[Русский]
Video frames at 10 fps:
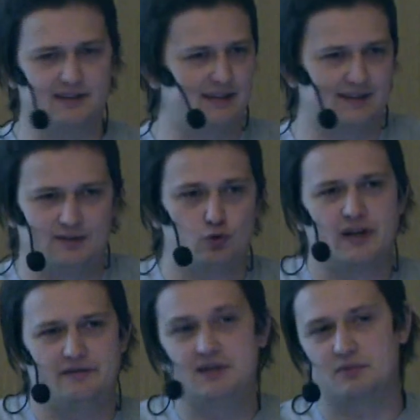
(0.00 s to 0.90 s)
как,
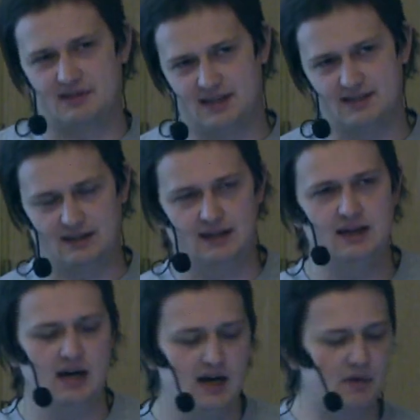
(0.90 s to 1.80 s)
нужна видимость, если,
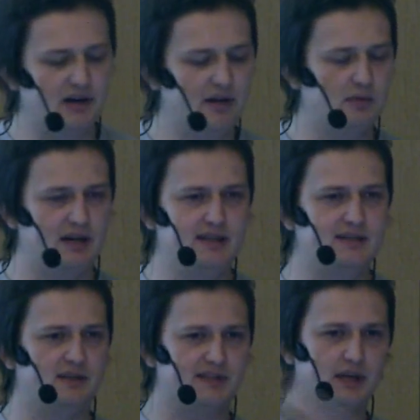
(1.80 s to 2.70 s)
да, мы говорим,
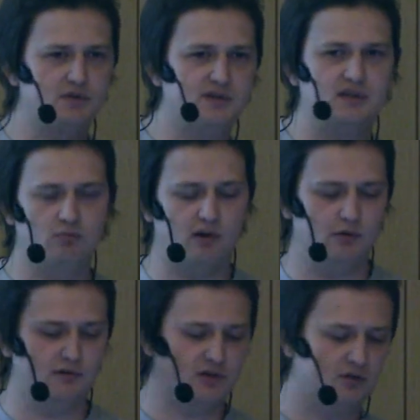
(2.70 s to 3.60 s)
ходите не в старую систему, а
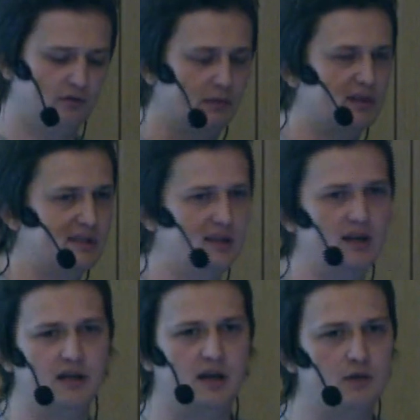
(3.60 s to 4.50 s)
вот ваши новые мастер
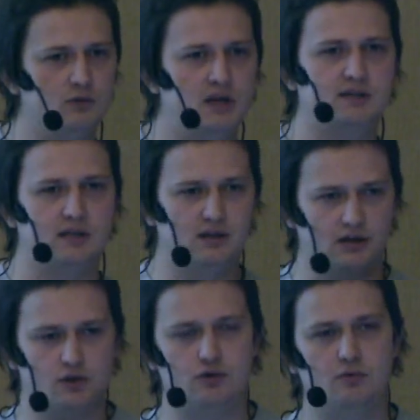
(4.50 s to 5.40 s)
данные, они у нас, они
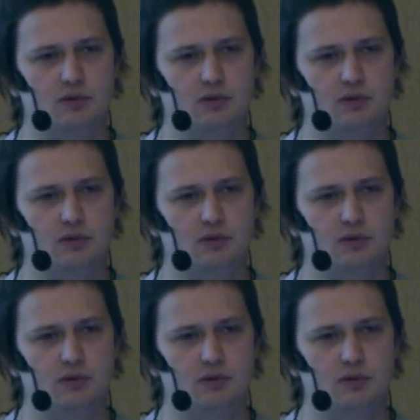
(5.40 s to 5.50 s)
хорошо,